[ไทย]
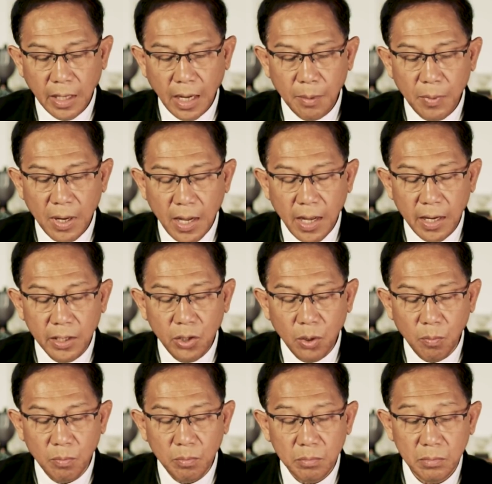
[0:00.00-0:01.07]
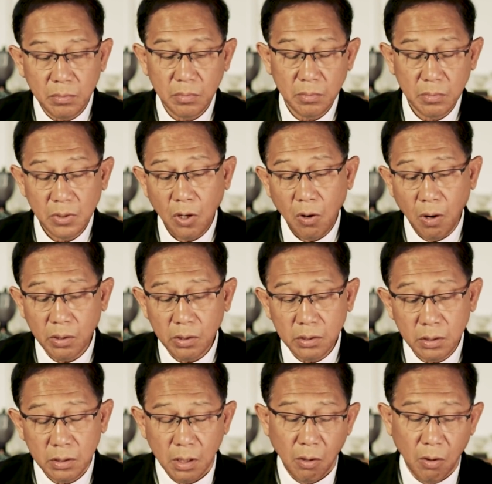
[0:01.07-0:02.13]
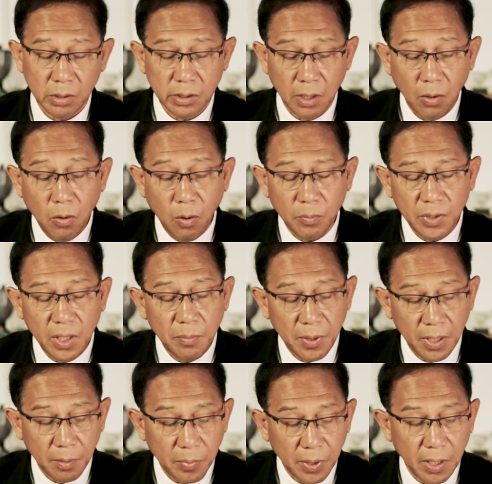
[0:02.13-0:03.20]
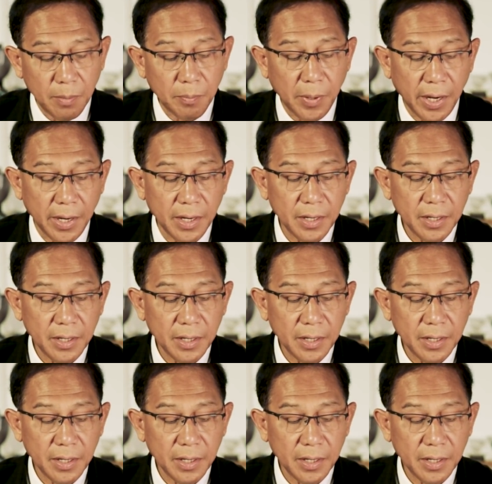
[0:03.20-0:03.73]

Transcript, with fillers: ตามค่านิยมของของสังคมที่ผิดเพี้ยนไป